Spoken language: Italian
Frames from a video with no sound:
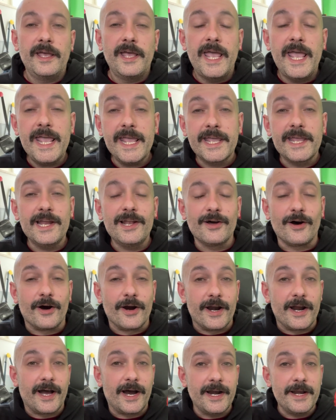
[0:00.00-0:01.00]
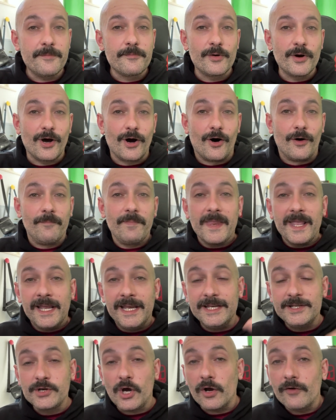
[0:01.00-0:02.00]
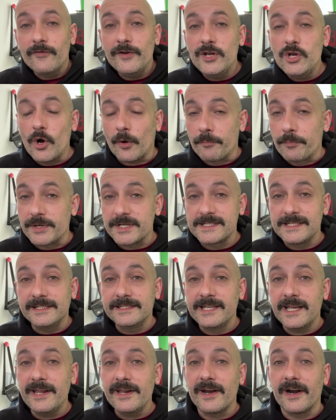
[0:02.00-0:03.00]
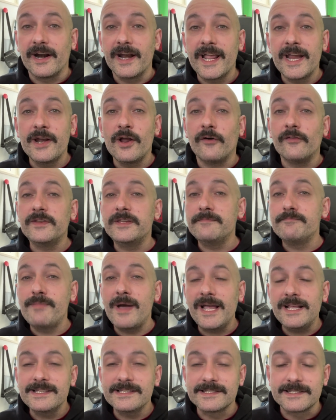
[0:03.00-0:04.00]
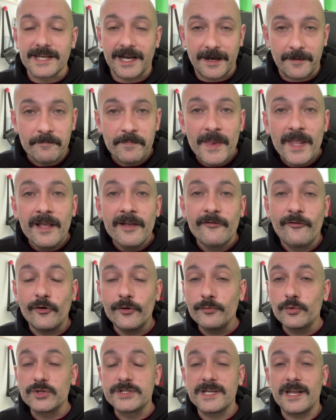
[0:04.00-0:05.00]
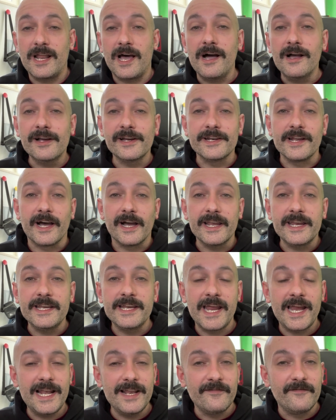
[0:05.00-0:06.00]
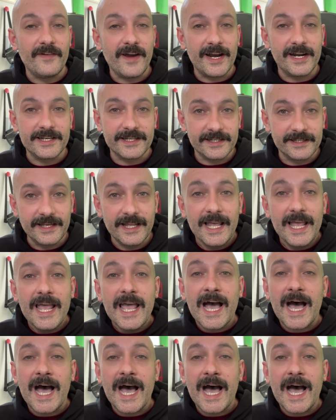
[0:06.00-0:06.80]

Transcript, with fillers: Hey Heikilar, Bro, i dog vill jag presentera en av the bästa fotbollstalangerna i hela världen.